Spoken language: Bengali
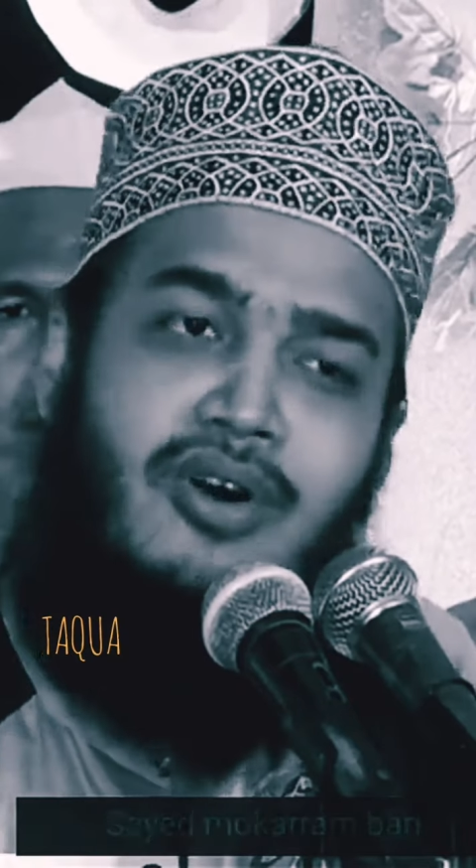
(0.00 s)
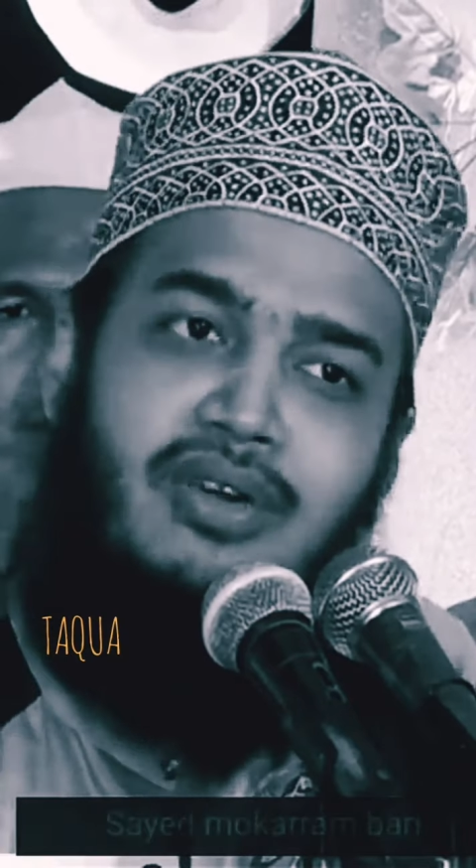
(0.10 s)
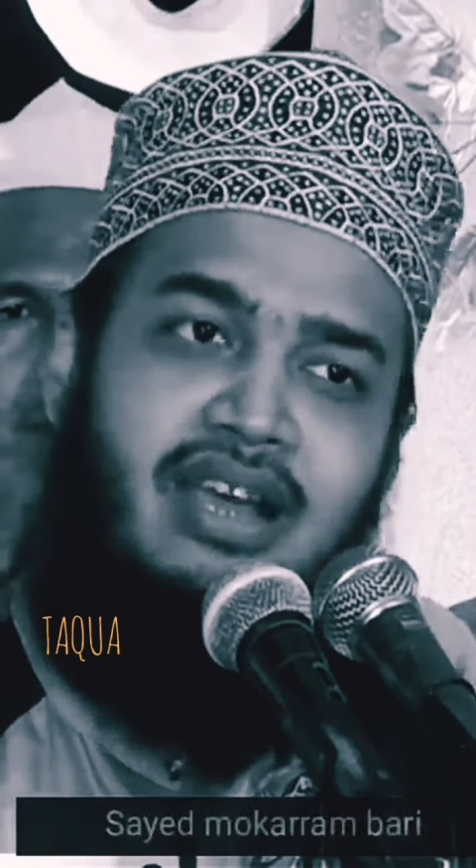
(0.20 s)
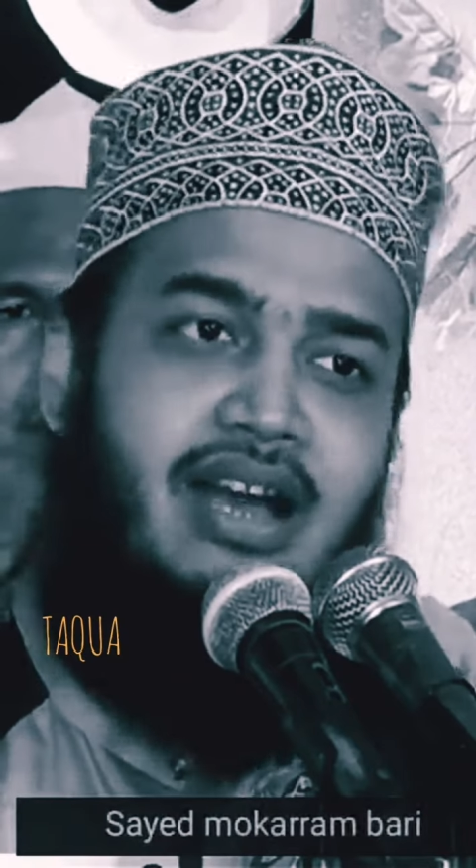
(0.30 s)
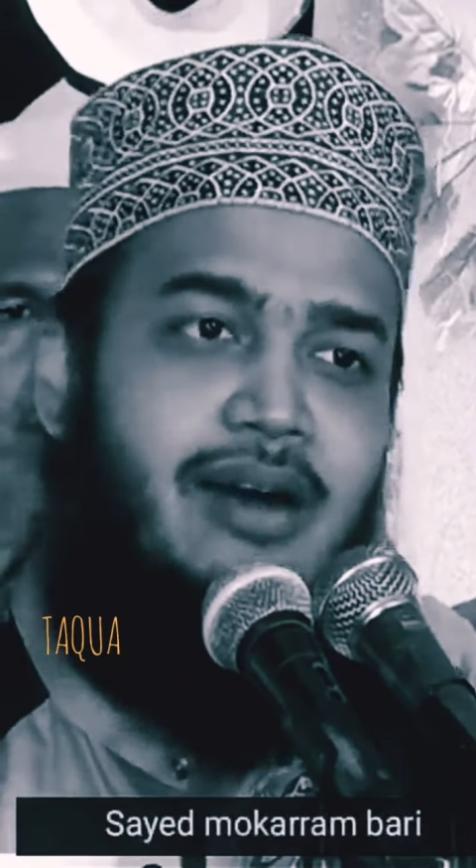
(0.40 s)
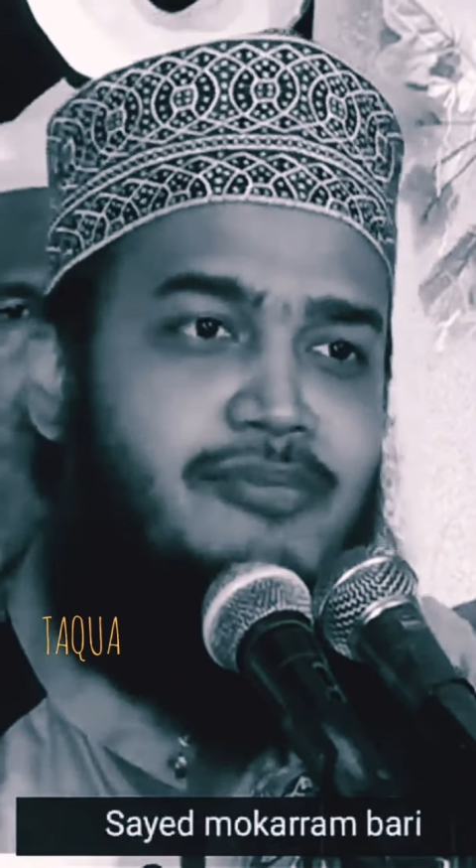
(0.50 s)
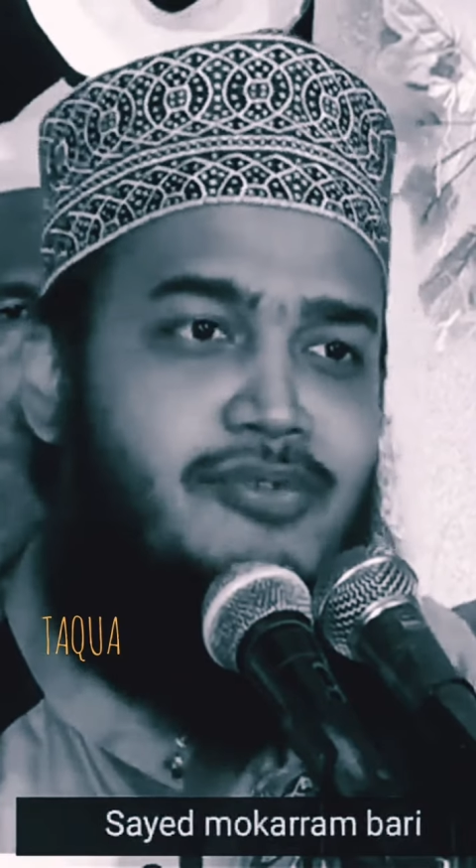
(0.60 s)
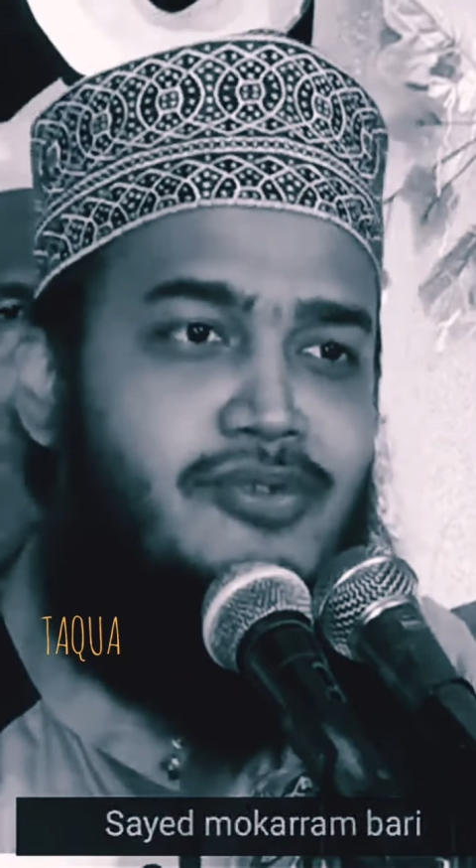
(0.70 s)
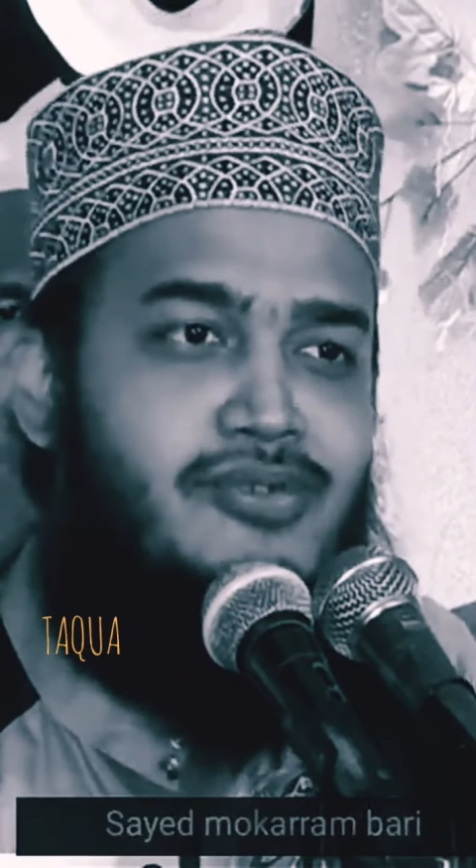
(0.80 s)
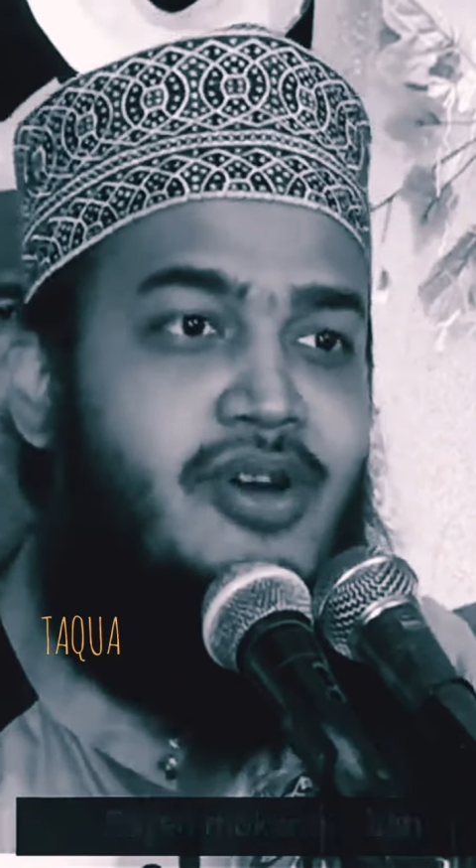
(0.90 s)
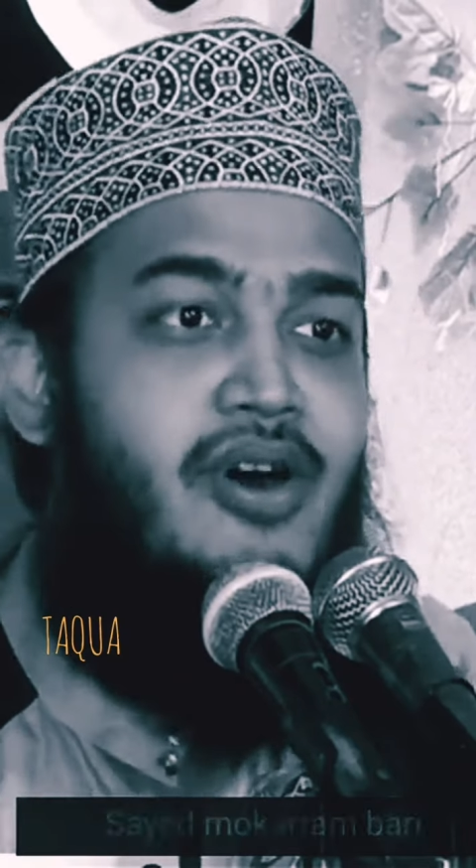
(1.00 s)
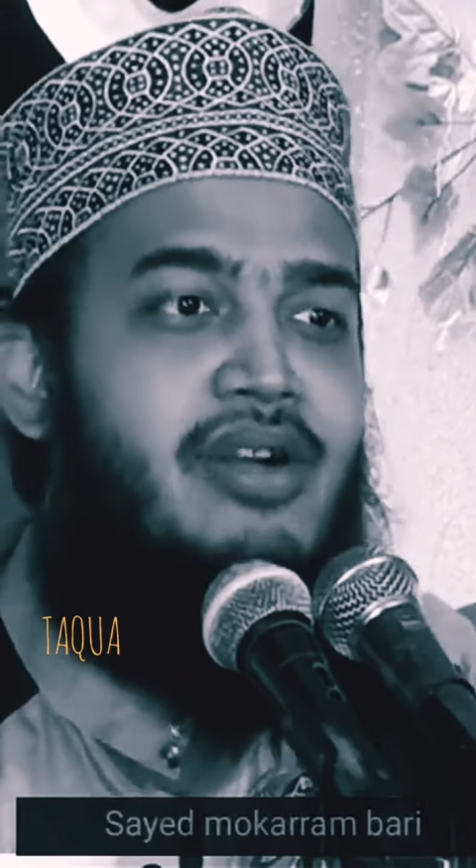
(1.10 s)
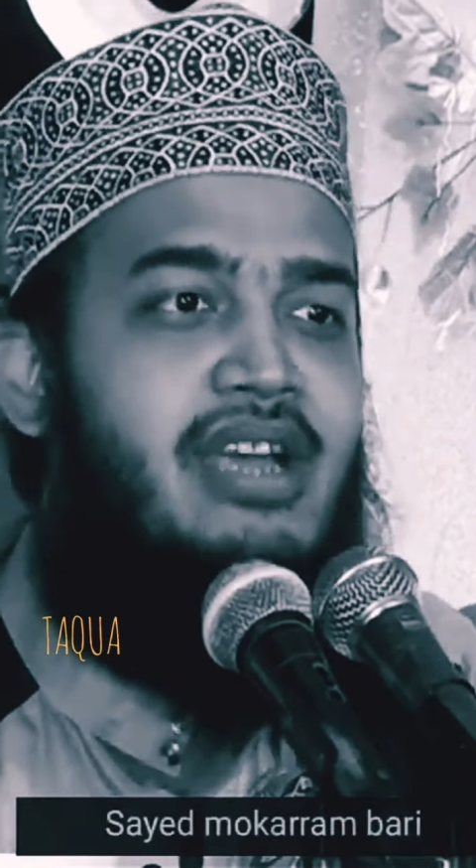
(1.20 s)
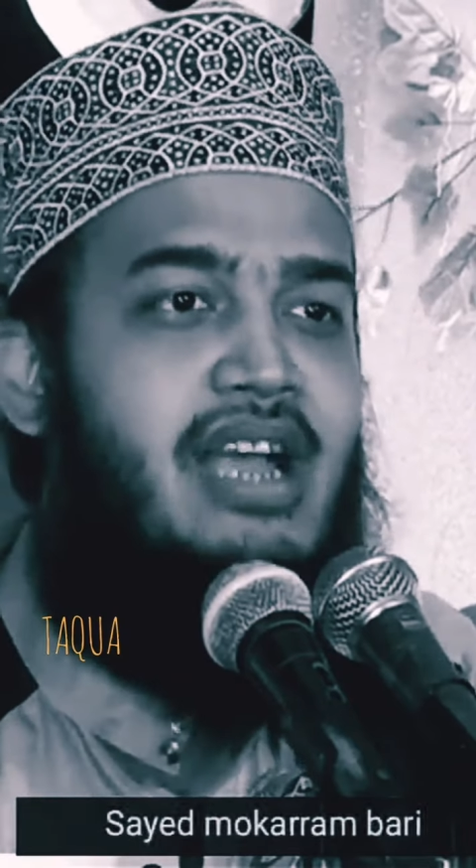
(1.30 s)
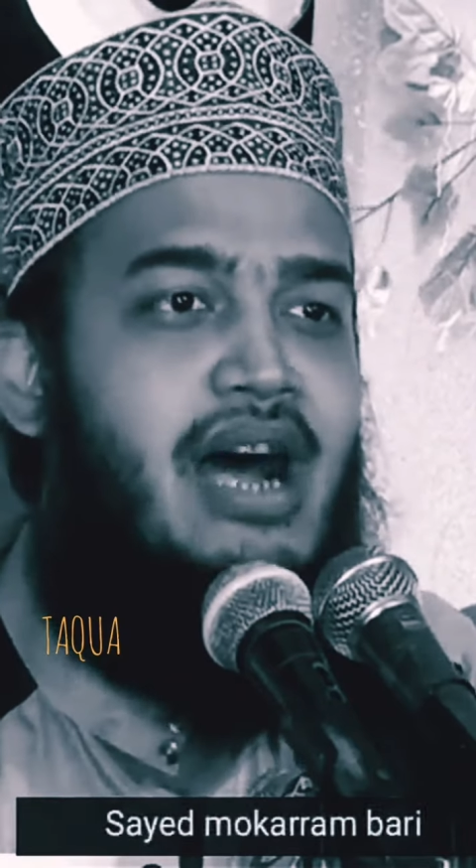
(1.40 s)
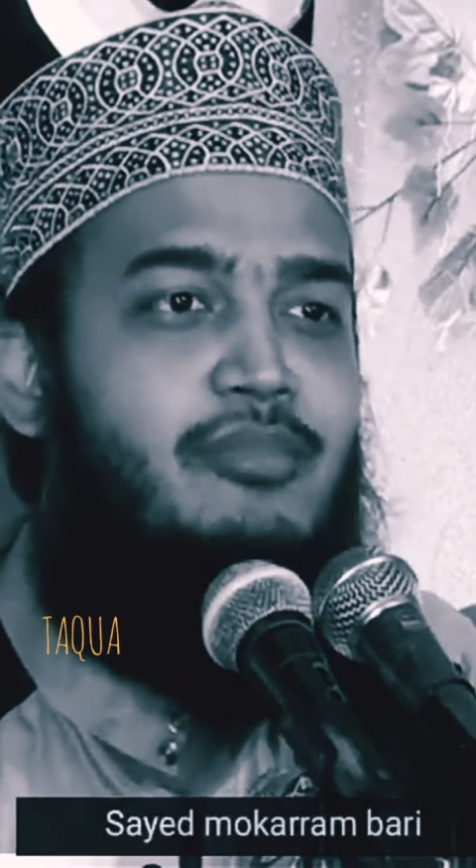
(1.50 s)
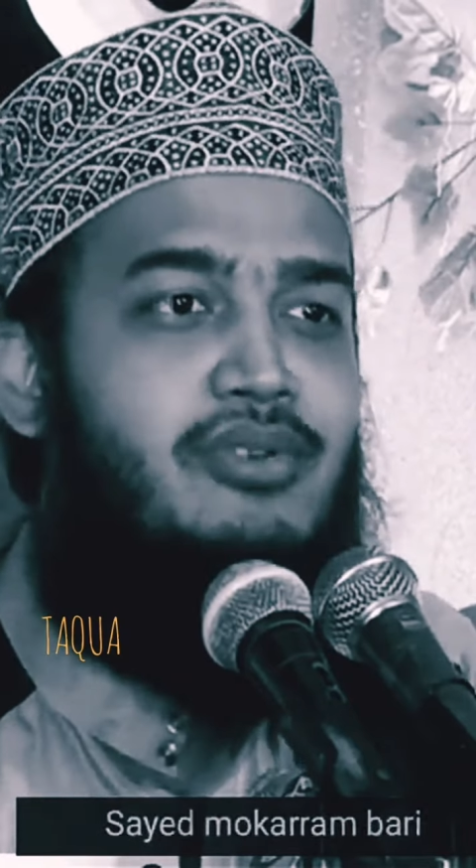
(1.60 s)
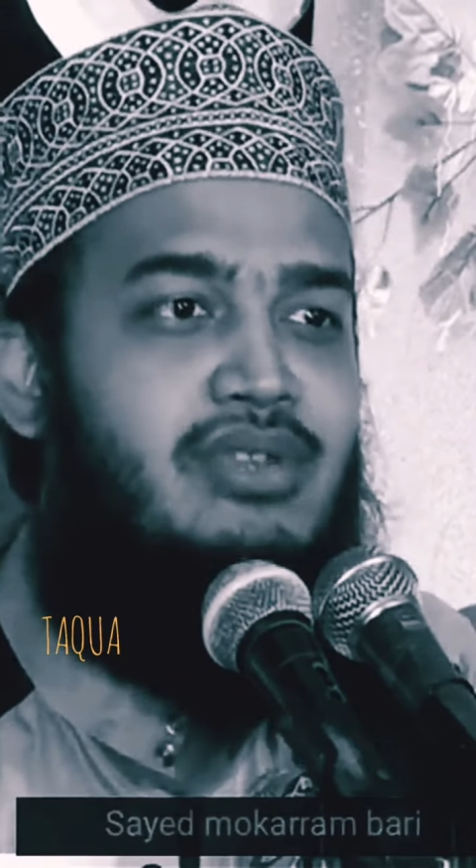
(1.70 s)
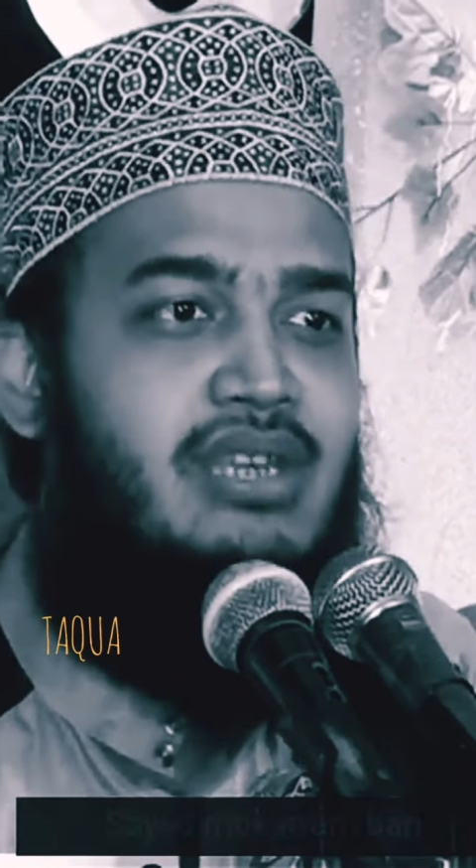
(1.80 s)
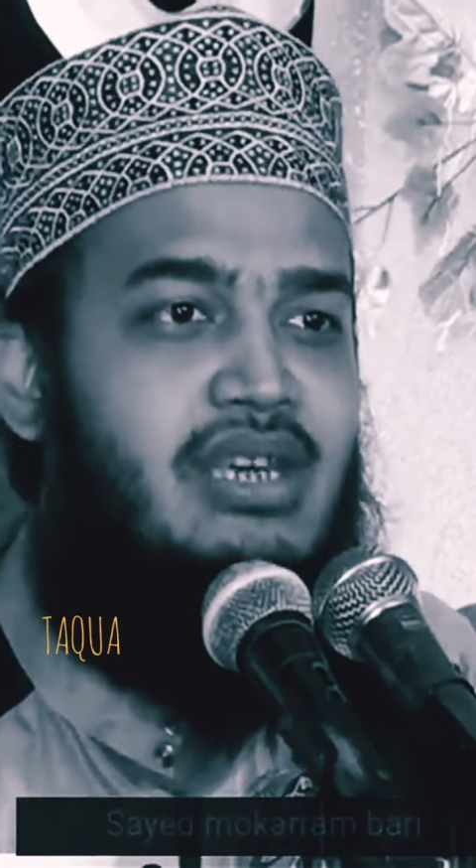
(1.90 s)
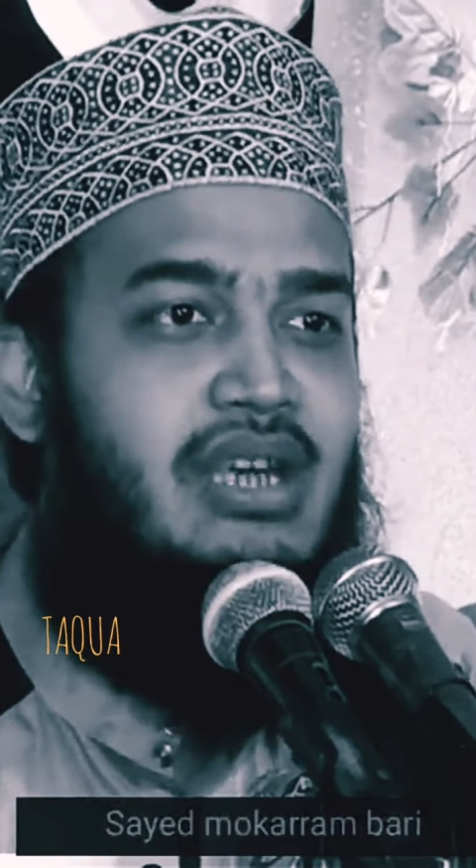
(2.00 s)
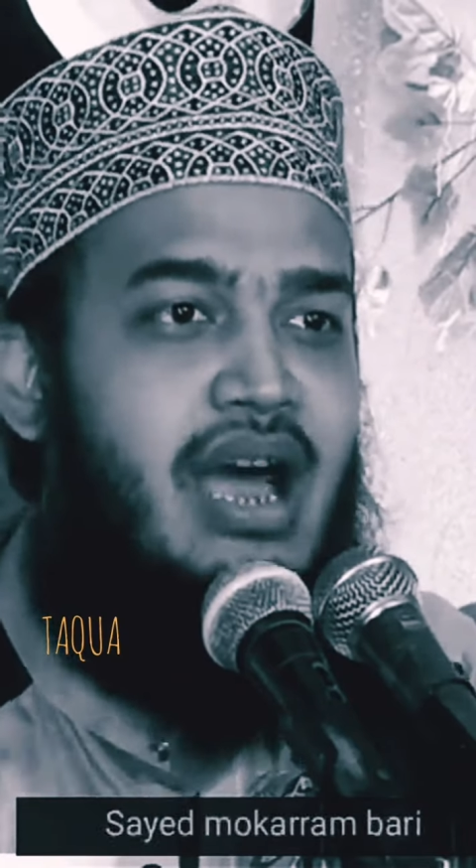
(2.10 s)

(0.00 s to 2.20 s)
অনেক আফসোস অনেক আপত্তি